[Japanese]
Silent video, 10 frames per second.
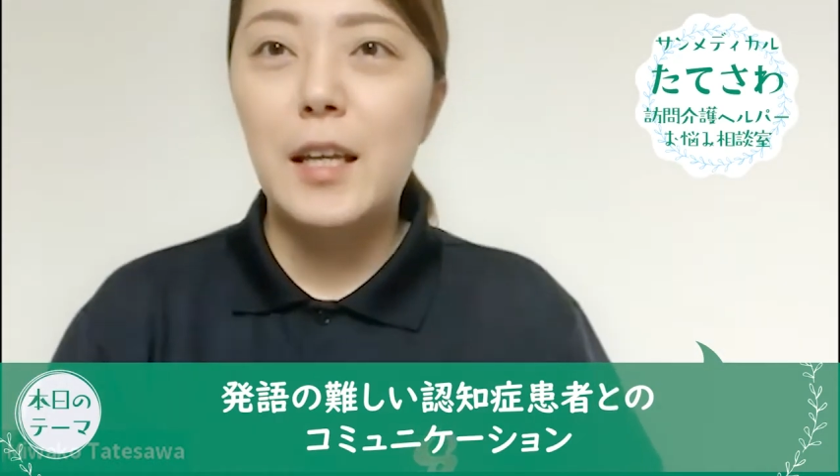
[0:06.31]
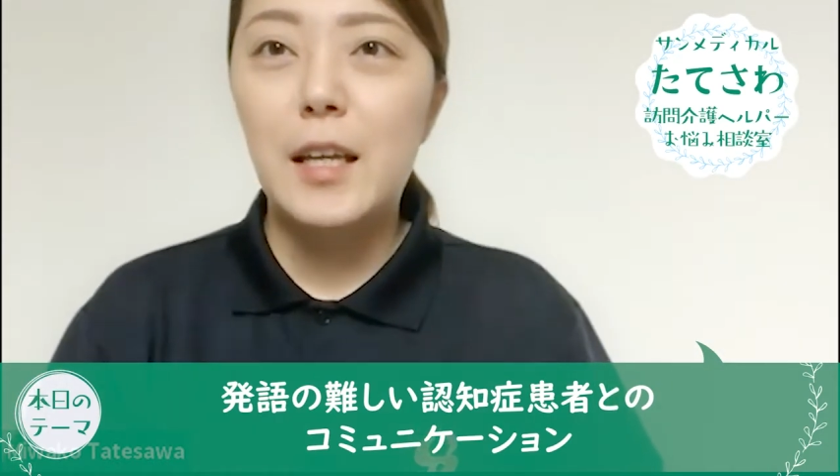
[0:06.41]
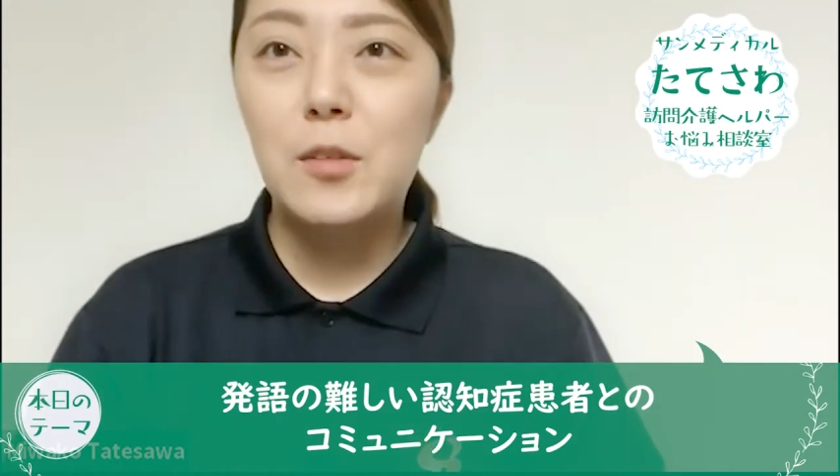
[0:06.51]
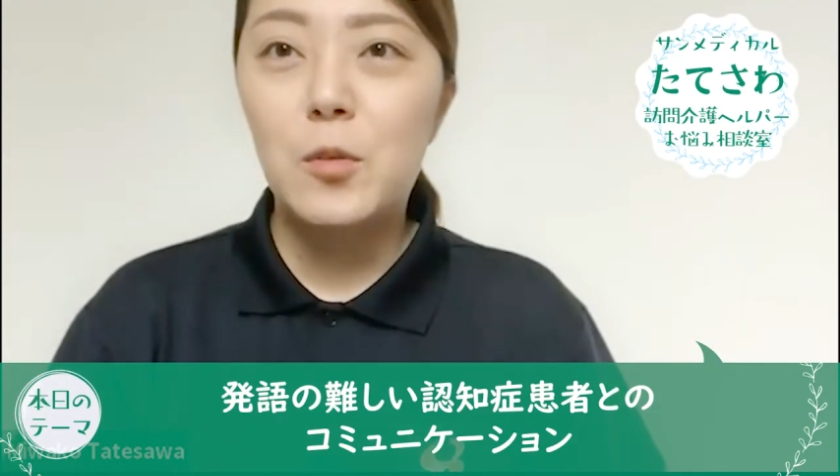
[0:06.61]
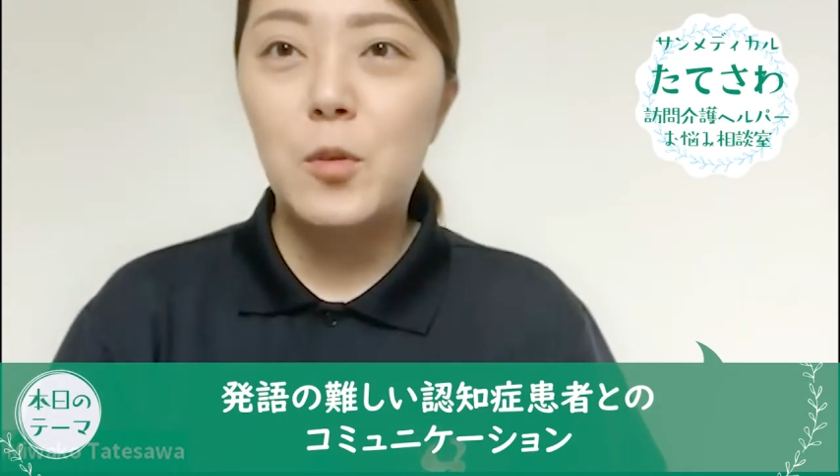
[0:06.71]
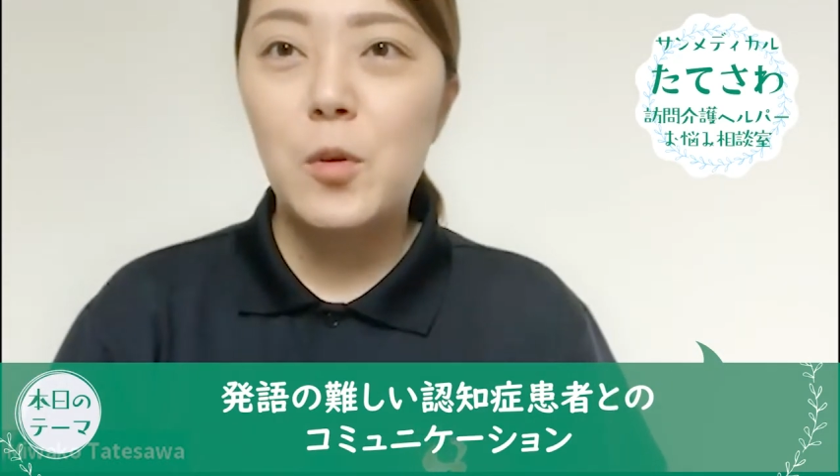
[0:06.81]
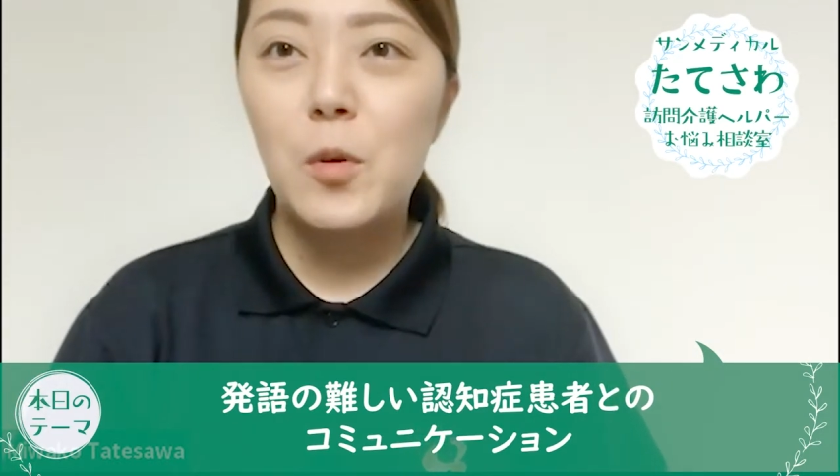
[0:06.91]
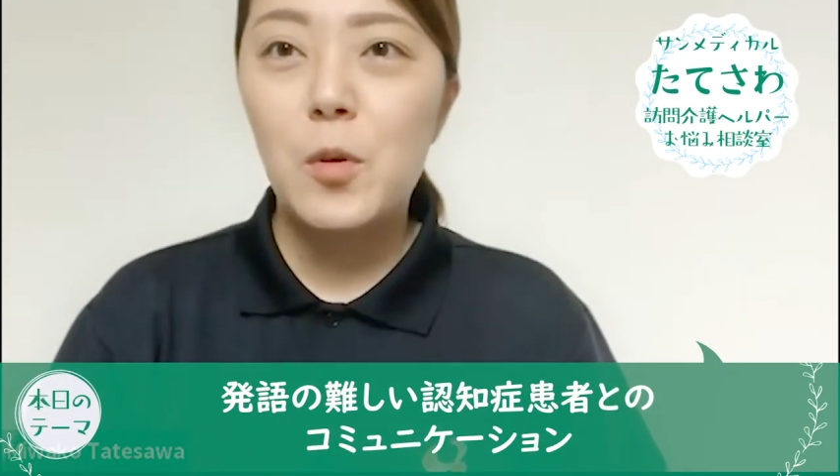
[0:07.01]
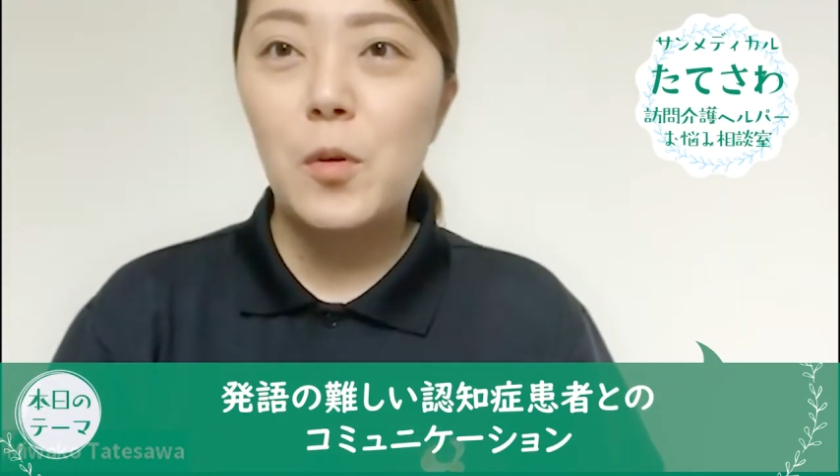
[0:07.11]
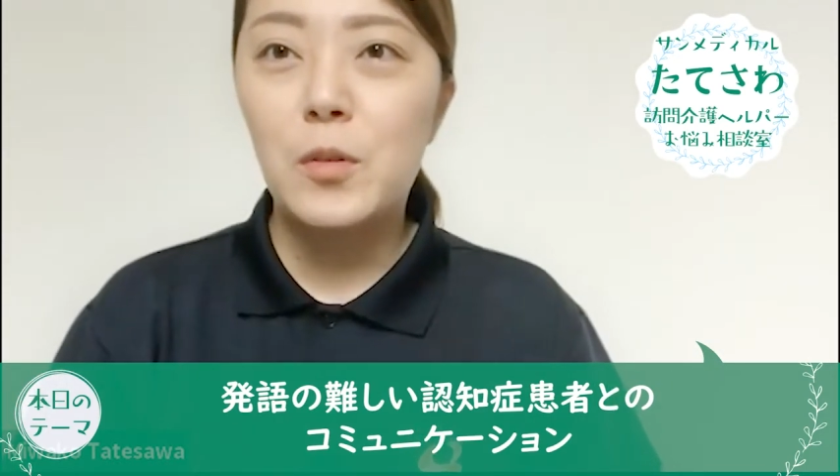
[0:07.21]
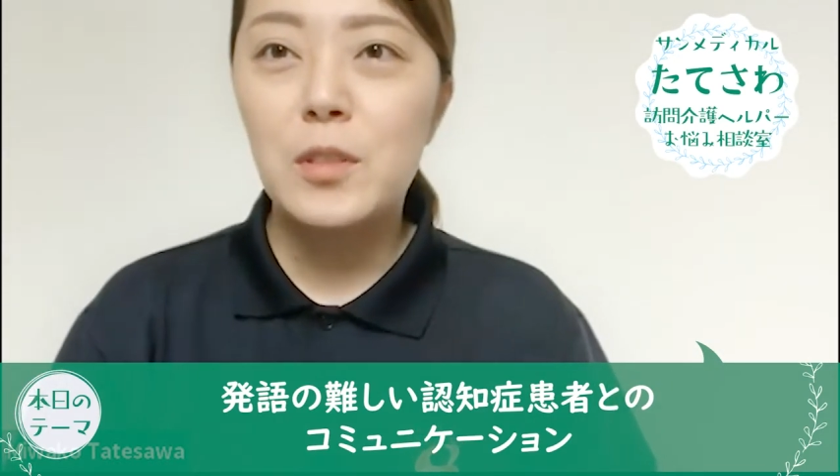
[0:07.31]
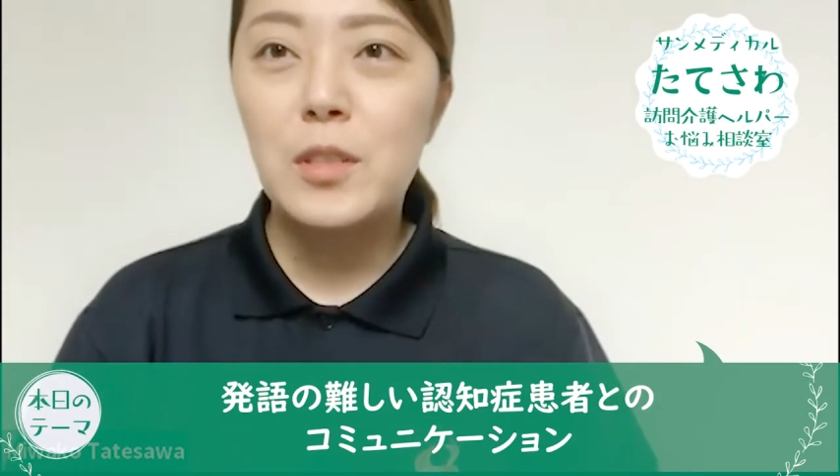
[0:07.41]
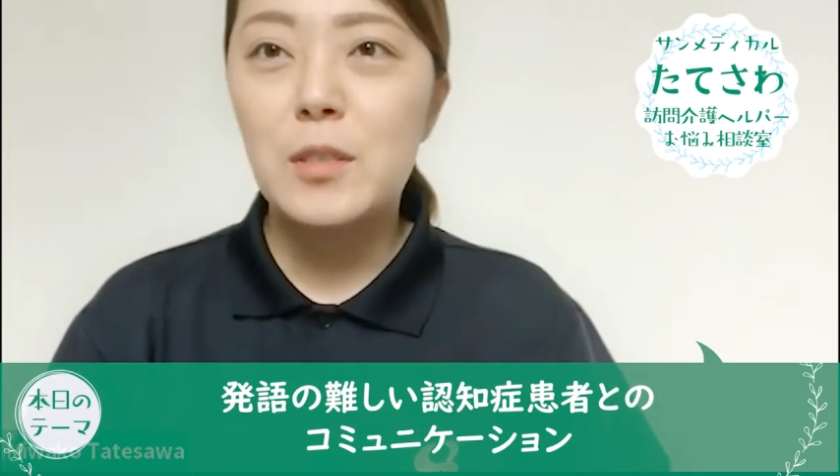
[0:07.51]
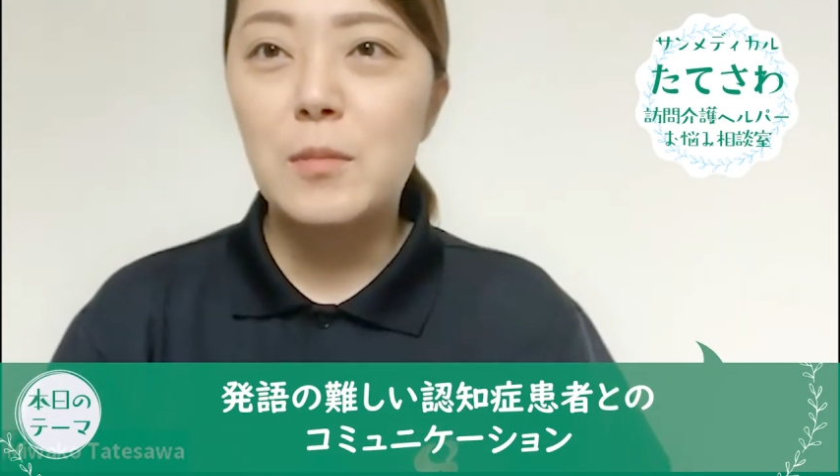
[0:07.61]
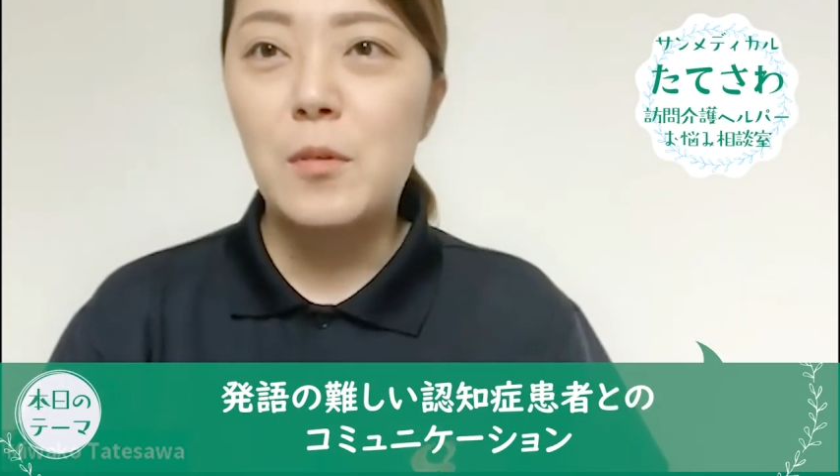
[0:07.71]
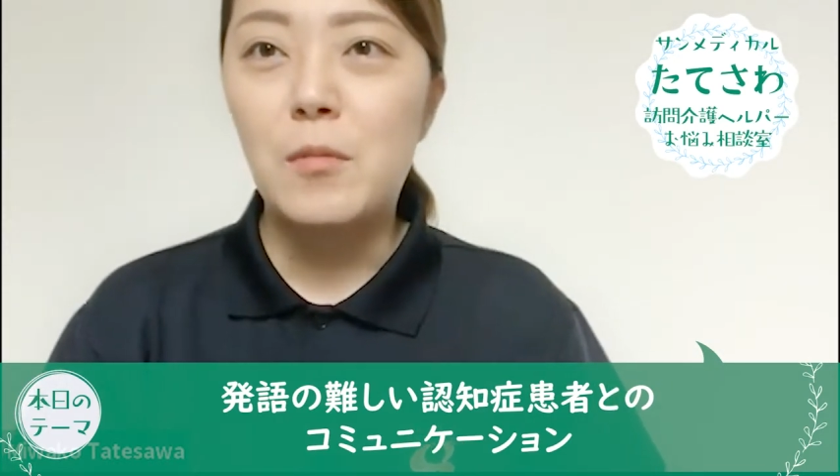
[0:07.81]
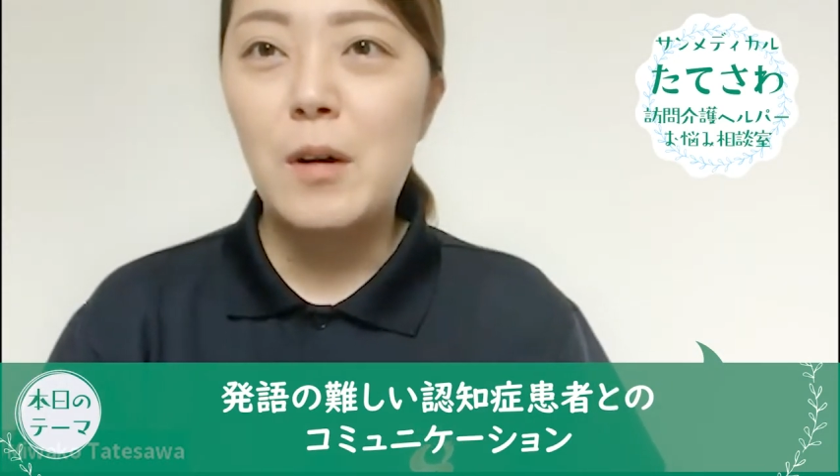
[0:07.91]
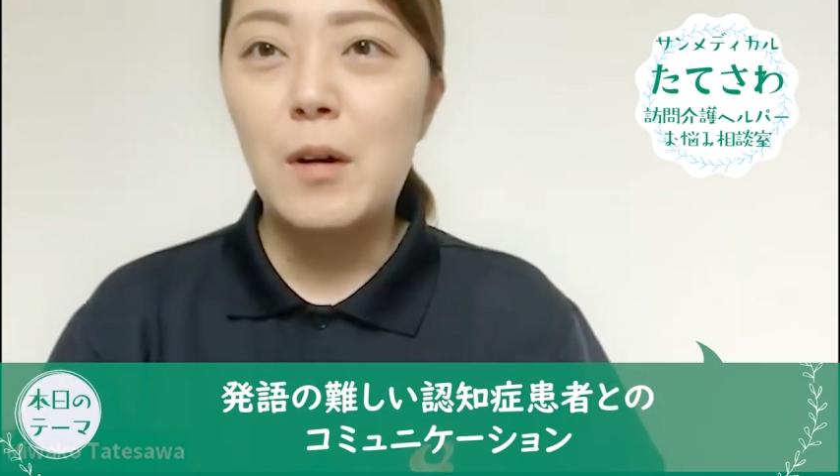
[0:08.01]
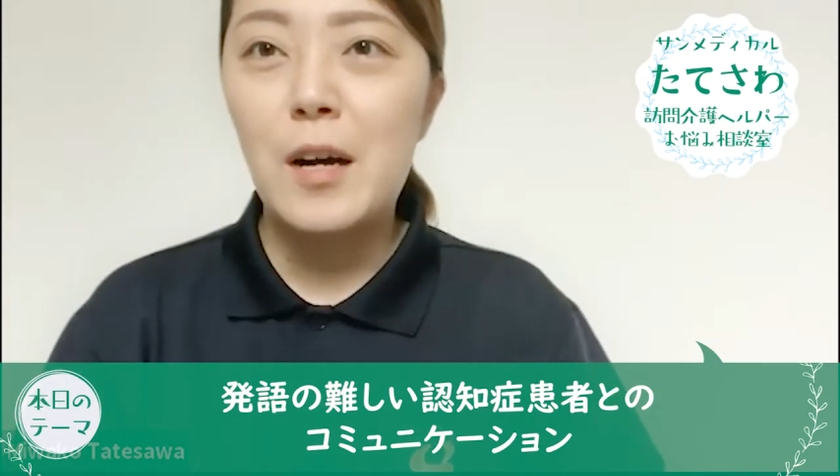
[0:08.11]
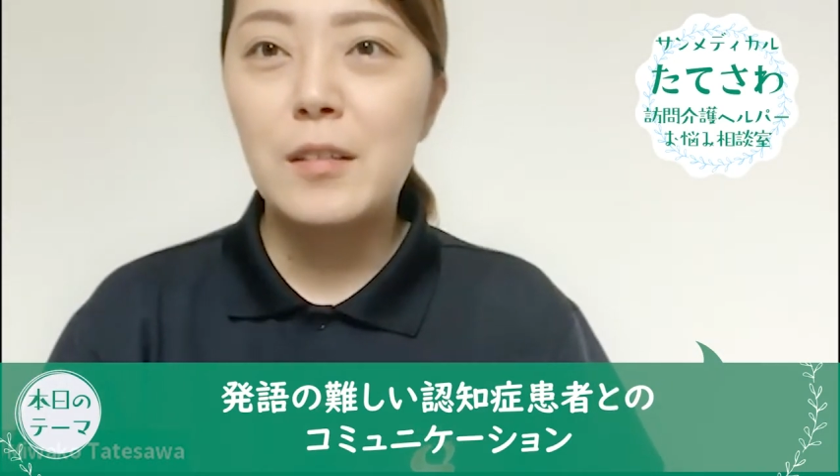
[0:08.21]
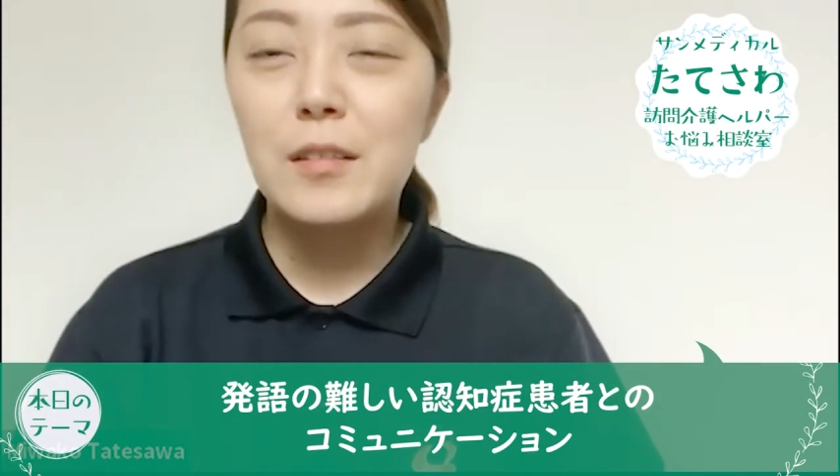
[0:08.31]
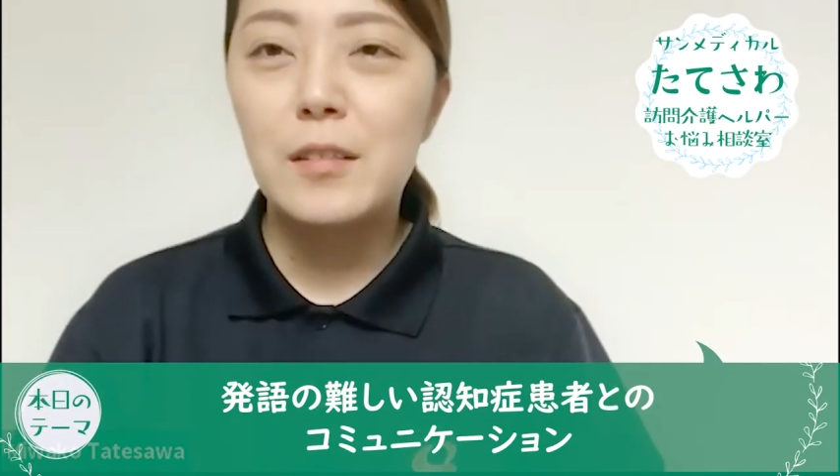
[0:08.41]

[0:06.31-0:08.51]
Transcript: えっ、と、今日の質問は、